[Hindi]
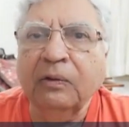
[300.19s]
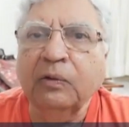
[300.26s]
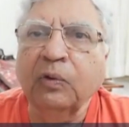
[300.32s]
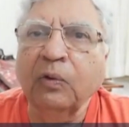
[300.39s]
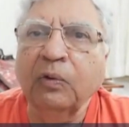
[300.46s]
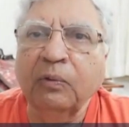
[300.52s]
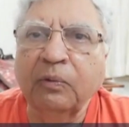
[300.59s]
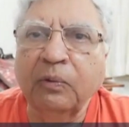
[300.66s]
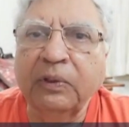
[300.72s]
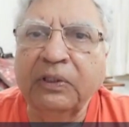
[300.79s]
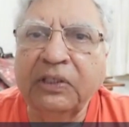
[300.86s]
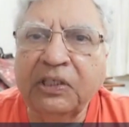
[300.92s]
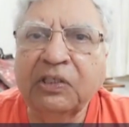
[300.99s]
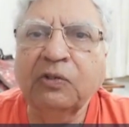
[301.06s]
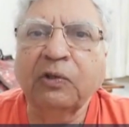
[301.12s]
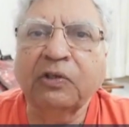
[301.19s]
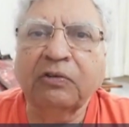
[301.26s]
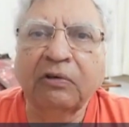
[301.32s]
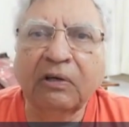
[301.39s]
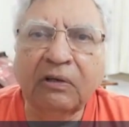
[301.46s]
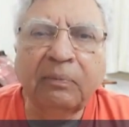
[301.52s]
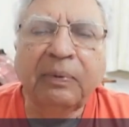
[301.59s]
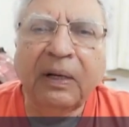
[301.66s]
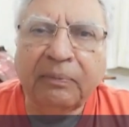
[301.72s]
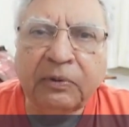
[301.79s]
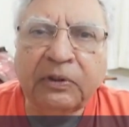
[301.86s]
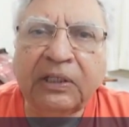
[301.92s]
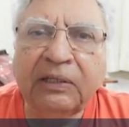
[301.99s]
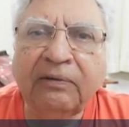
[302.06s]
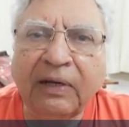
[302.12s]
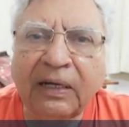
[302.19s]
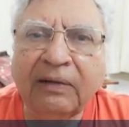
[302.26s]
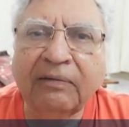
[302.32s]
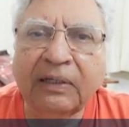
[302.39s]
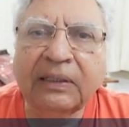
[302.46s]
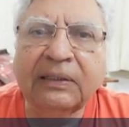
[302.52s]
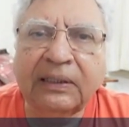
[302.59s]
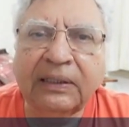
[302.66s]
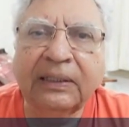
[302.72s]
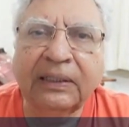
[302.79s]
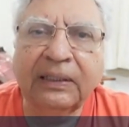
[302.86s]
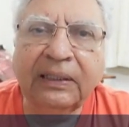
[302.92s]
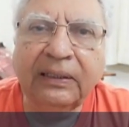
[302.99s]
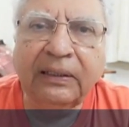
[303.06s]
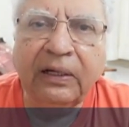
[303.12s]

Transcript: तो ये जो स्वरूपा बुद्धि वाला व्यक्ति है